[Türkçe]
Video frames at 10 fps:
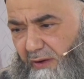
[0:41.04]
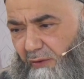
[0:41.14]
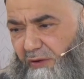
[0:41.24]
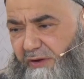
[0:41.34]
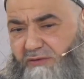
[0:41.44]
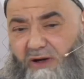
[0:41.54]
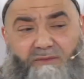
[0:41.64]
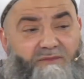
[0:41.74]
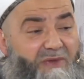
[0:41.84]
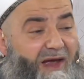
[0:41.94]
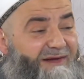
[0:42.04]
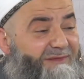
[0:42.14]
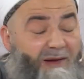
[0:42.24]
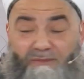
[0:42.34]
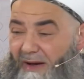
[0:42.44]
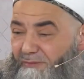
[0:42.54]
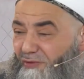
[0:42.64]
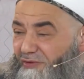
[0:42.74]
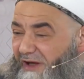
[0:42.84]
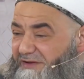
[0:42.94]
Ondan sonra yani ben
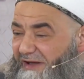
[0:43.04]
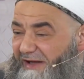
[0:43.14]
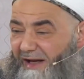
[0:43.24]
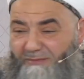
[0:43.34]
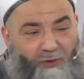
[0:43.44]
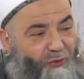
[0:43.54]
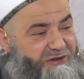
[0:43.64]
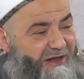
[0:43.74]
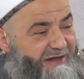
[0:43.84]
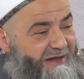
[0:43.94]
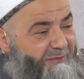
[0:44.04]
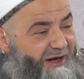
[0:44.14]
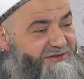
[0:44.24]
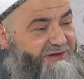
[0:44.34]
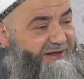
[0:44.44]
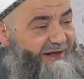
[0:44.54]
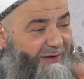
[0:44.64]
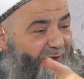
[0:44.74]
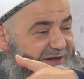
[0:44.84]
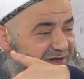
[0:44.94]
bunu nasıl inanma? Hoca değilim, hacı değil.
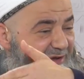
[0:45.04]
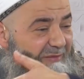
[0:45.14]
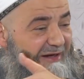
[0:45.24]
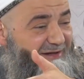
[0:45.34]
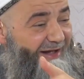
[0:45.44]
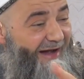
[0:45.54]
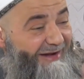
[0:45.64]
Yani hacıdır belki de.